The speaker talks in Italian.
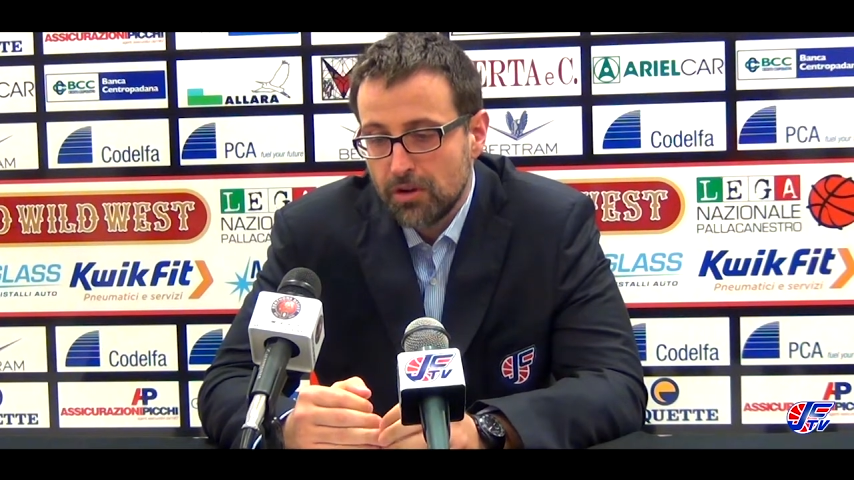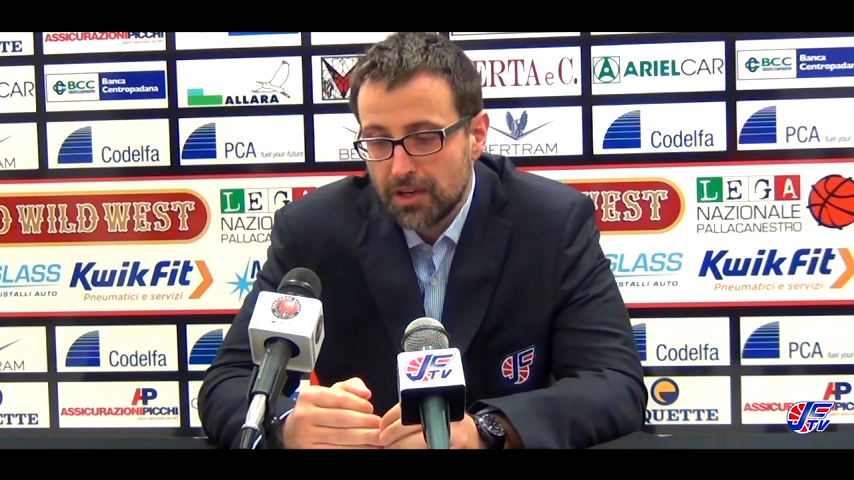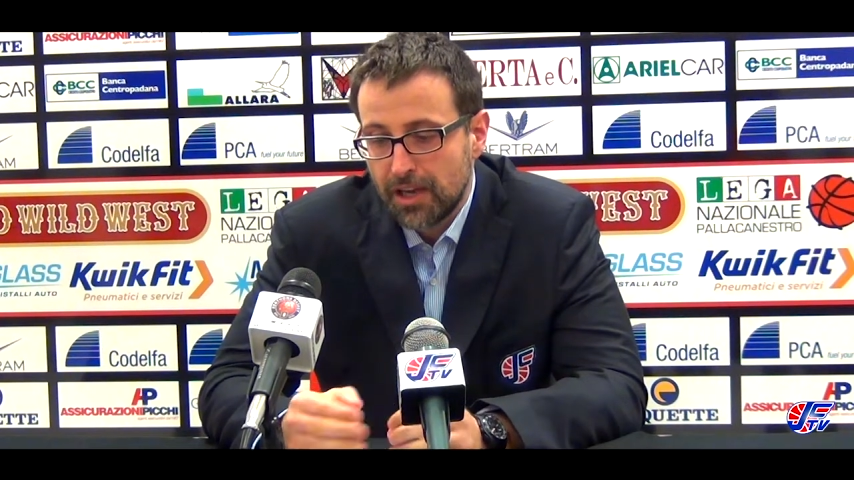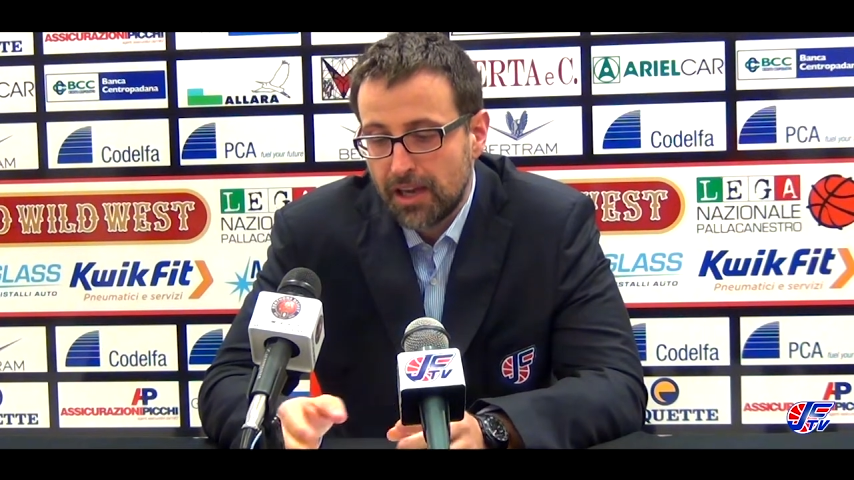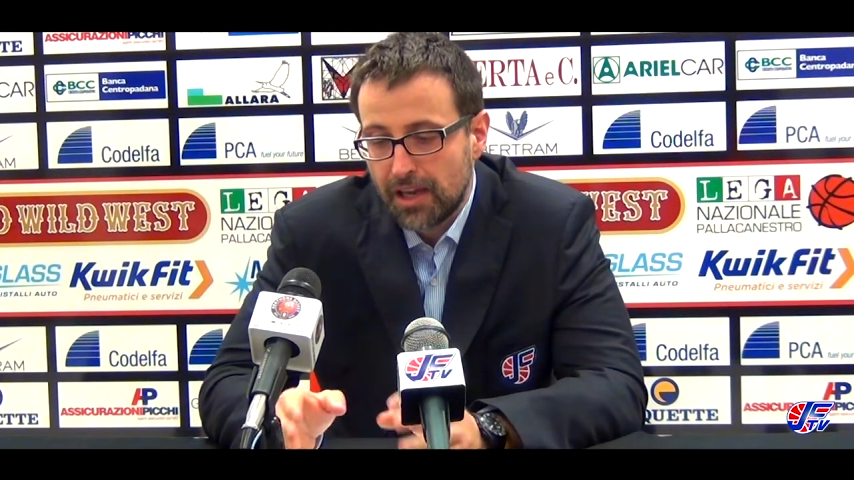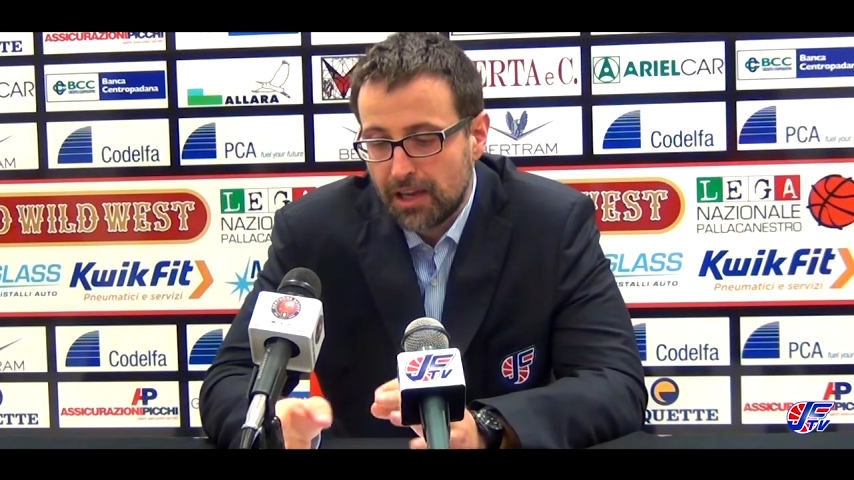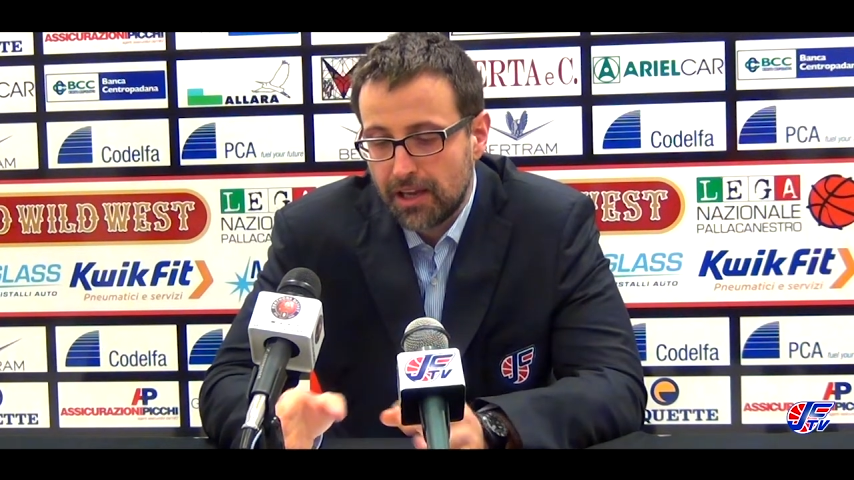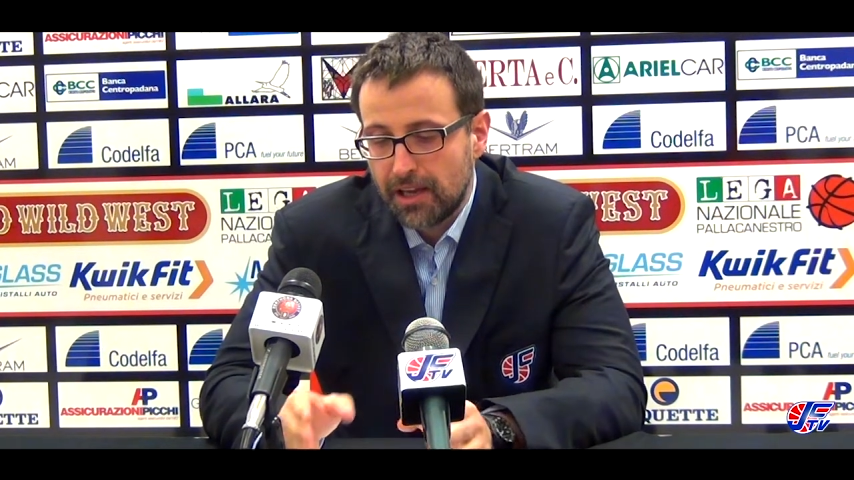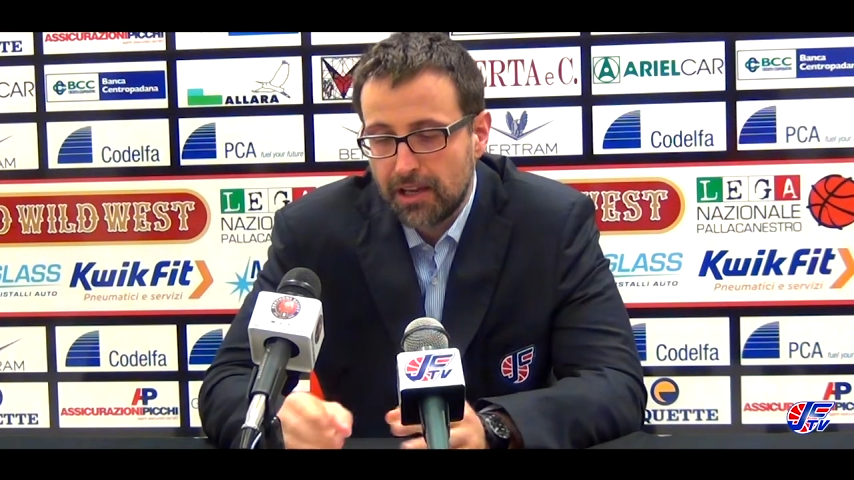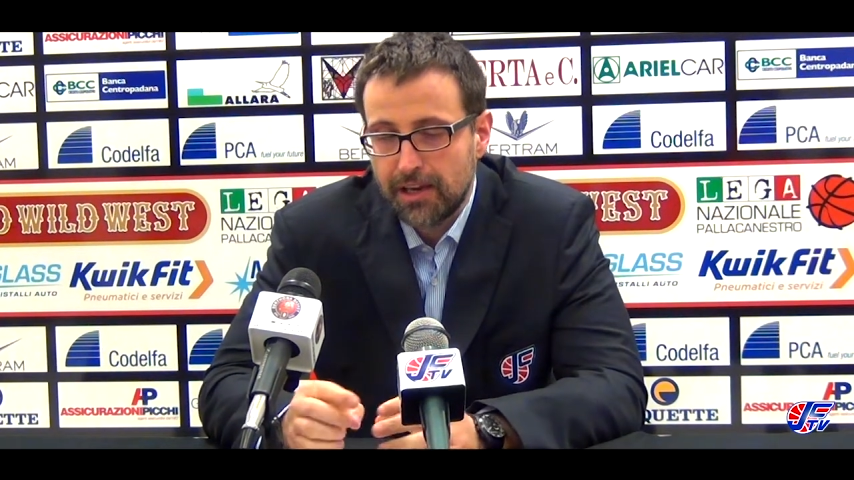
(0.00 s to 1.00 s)

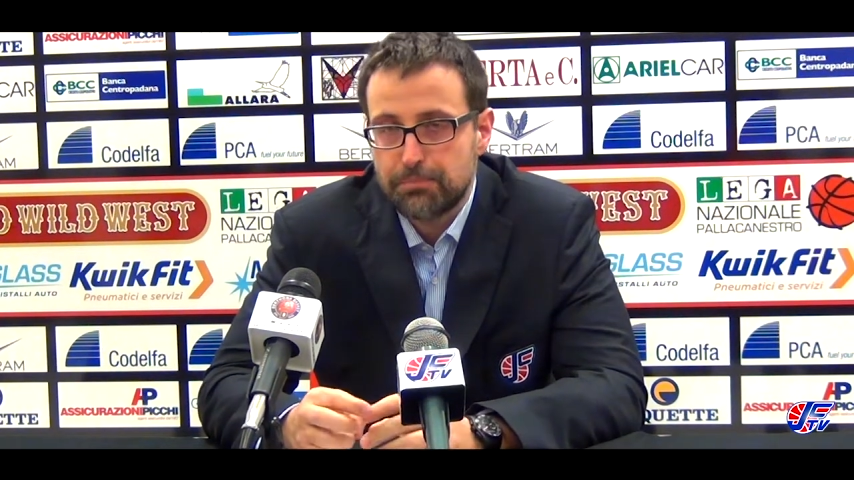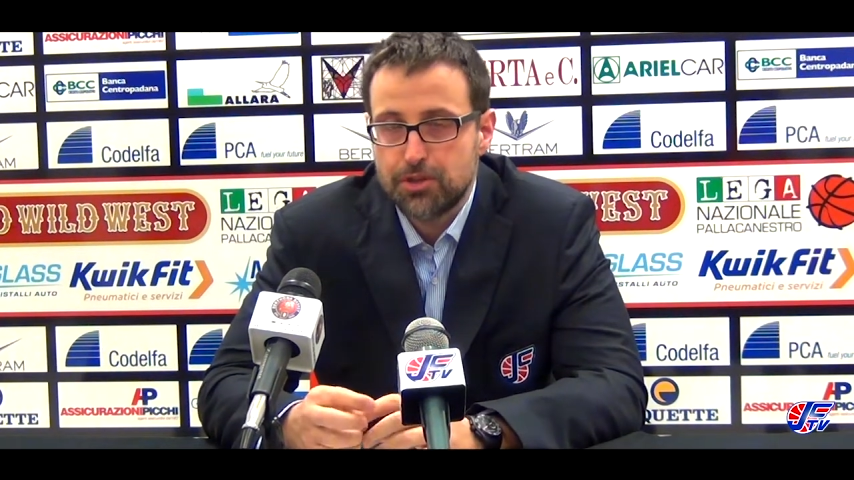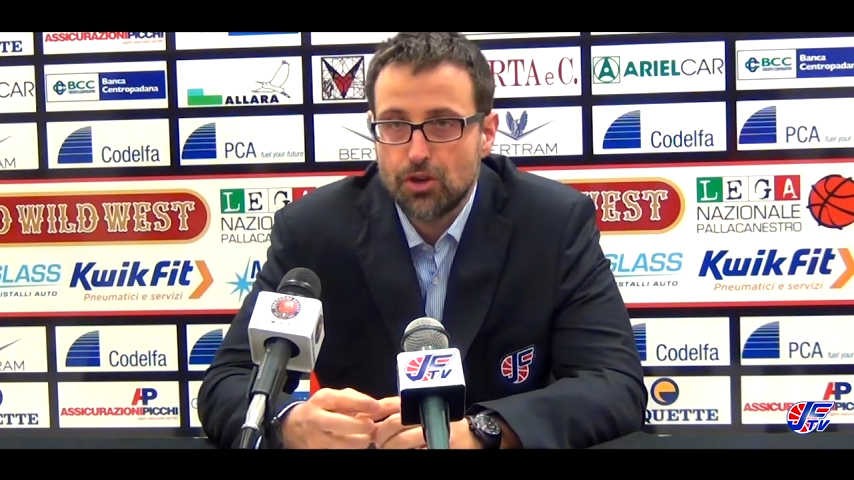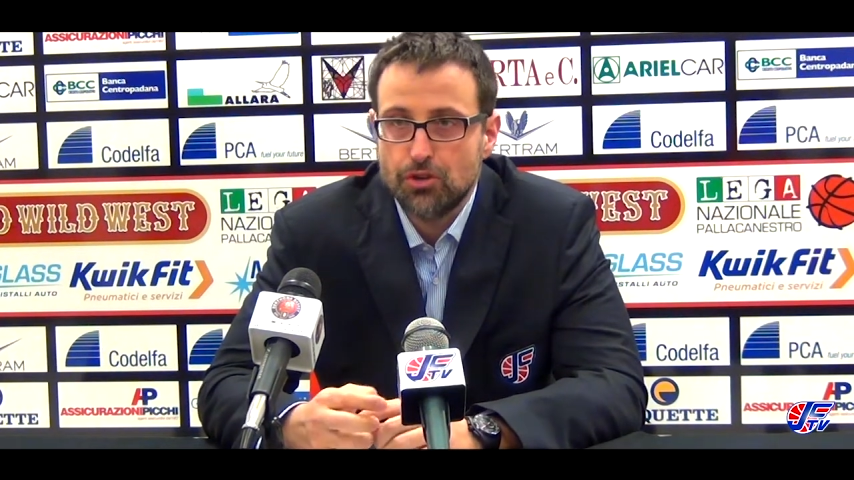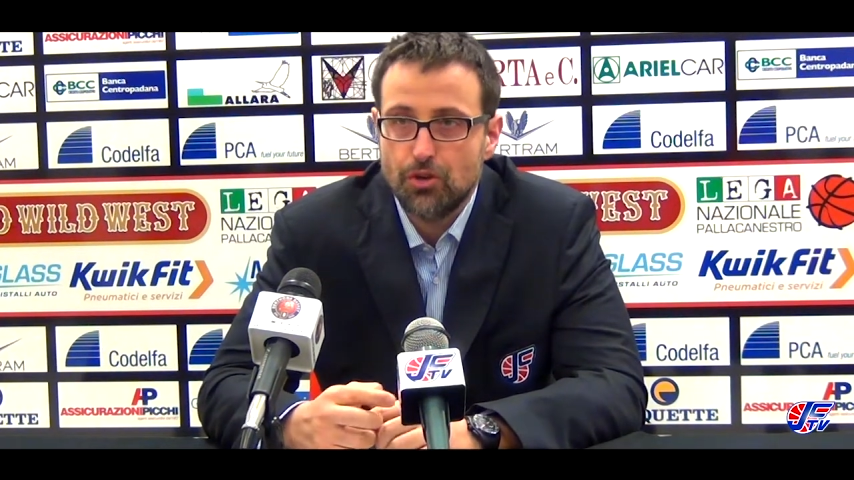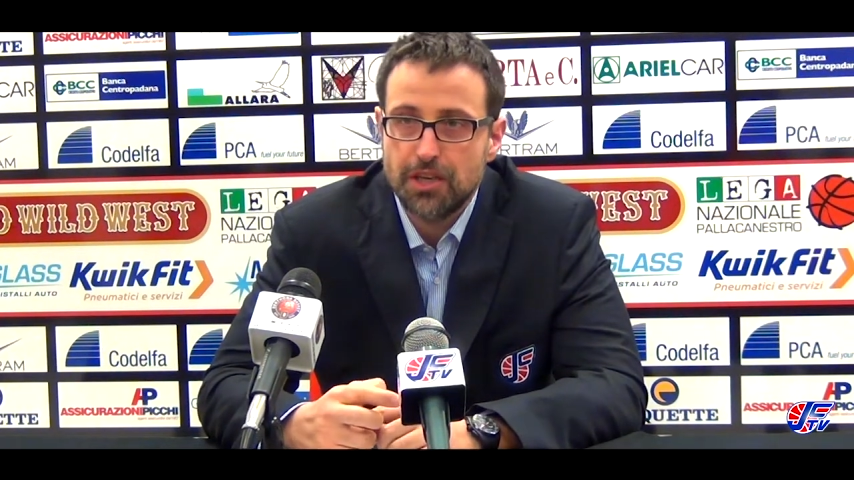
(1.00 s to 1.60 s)
che l'episodio